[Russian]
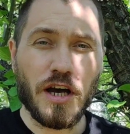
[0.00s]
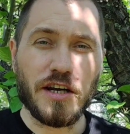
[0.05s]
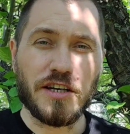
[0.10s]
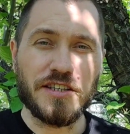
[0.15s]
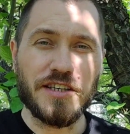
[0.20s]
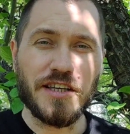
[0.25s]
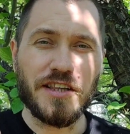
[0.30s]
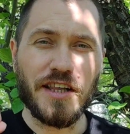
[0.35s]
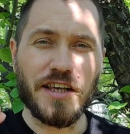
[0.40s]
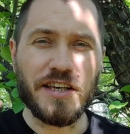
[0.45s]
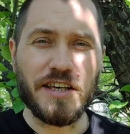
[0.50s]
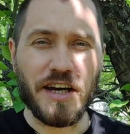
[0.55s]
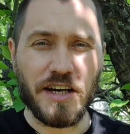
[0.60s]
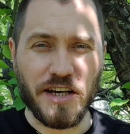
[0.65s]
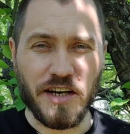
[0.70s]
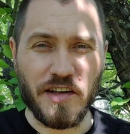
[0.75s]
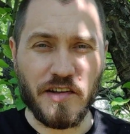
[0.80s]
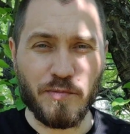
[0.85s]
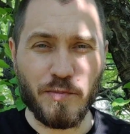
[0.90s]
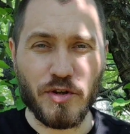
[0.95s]
Где-то
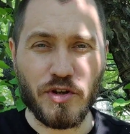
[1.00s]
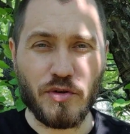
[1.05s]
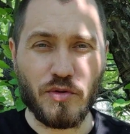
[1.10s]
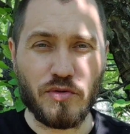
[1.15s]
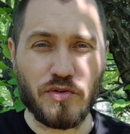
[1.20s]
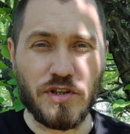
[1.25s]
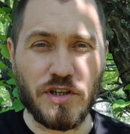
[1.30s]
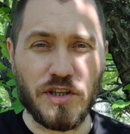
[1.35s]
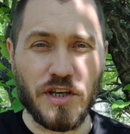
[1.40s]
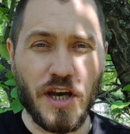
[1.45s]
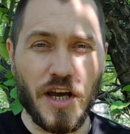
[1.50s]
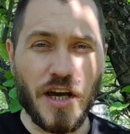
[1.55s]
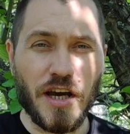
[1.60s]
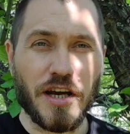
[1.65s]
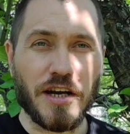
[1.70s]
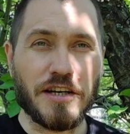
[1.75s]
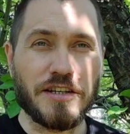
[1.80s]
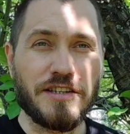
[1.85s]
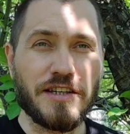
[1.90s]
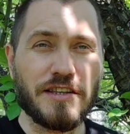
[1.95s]
яркость подкрутить,
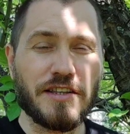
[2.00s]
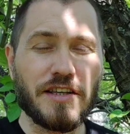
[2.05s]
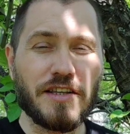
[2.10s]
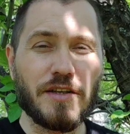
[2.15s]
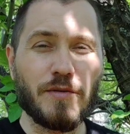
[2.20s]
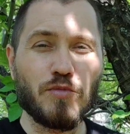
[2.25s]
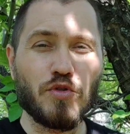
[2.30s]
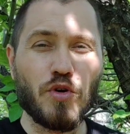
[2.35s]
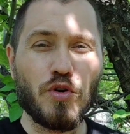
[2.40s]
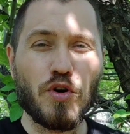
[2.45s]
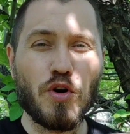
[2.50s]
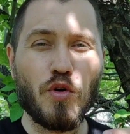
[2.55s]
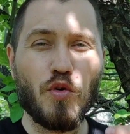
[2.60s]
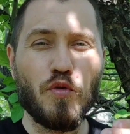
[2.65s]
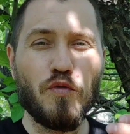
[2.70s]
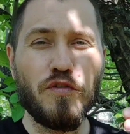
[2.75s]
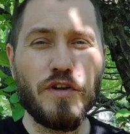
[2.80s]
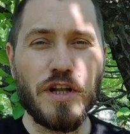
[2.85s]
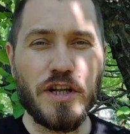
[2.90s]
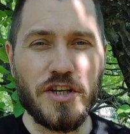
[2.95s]
где-то немного
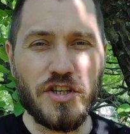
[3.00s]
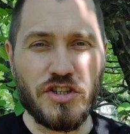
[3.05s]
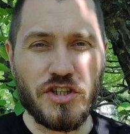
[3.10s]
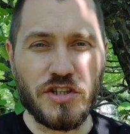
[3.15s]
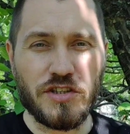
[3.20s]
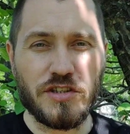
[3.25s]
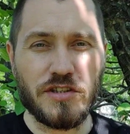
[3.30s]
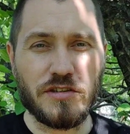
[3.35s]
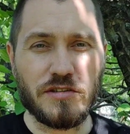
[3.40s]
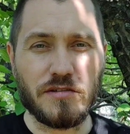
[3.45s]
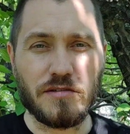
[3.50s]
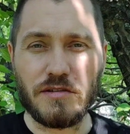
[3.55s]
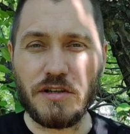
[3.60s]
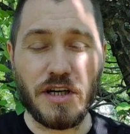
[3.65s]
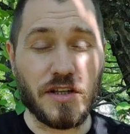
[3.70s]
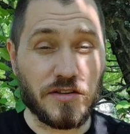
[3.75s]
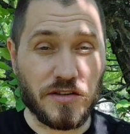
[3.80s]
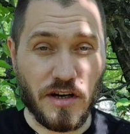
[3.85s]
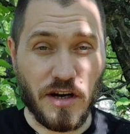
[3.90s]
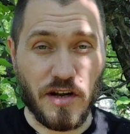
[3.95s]
увеличить э,
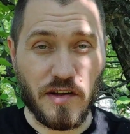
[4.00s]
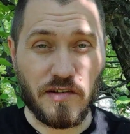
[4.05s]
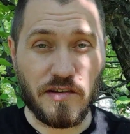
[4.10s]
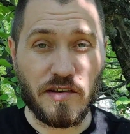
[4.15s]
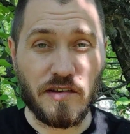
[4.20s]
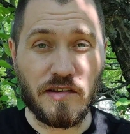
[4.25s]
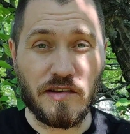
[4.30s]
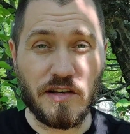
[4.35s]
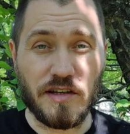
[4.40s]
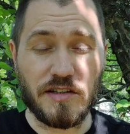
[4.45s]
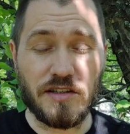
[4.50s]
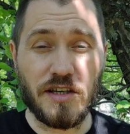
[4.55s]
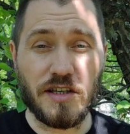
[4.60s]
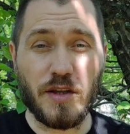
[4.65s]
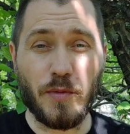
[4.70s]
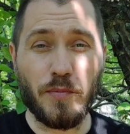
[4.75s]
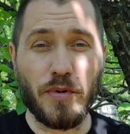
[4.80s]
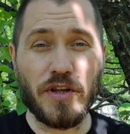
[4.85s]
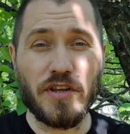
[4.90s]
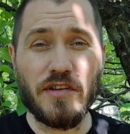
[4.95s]
контрастности,
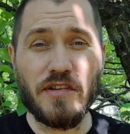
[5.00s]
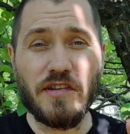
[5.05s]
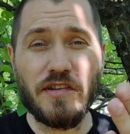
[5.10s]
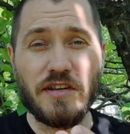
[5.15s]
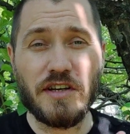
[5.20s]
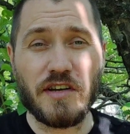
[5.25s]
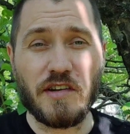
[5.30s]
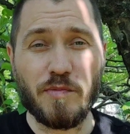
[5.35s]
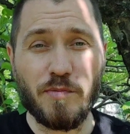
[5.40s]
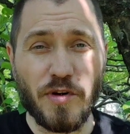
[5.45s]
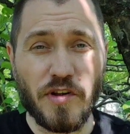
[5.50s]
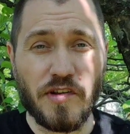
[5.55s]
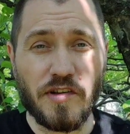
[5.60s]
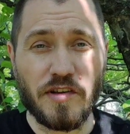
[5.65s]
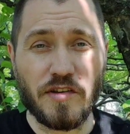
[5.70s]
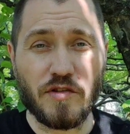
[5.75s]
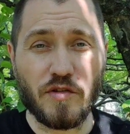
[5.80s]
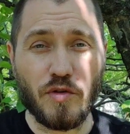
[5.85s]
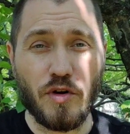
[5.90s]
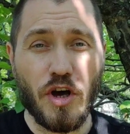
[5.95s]
где-то понизить
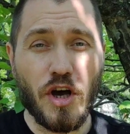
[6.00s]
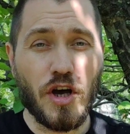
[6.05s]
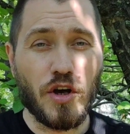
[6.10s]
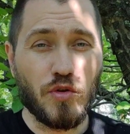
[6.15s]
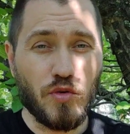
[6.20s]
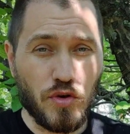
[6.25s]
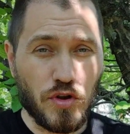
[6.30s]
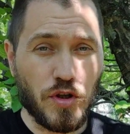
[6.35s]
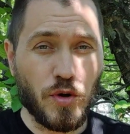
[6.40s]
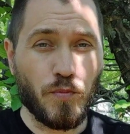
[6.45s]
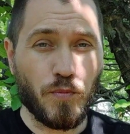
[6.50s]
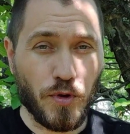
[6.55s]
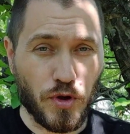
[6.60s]
экспозицию, ну и тому